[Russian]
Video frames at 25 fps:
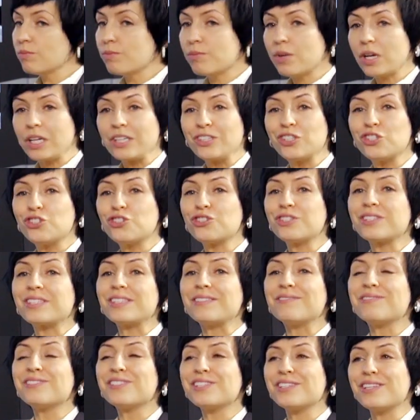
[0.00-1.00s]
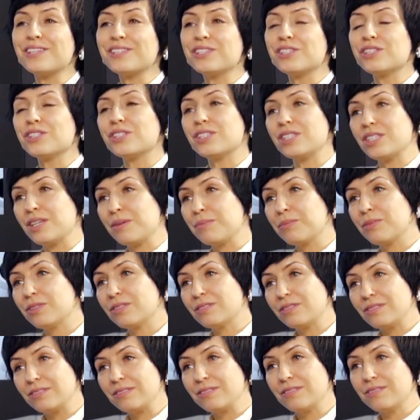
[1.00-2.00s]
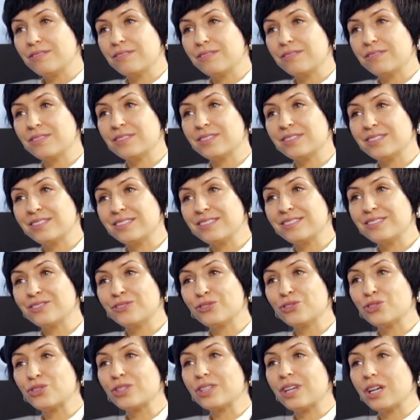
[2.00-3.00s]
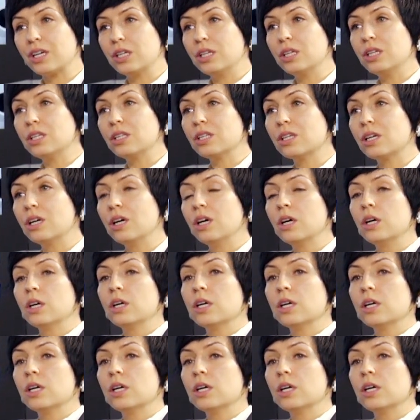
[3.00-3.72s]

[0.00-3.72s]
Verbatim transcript: практически все системы в, в Украине,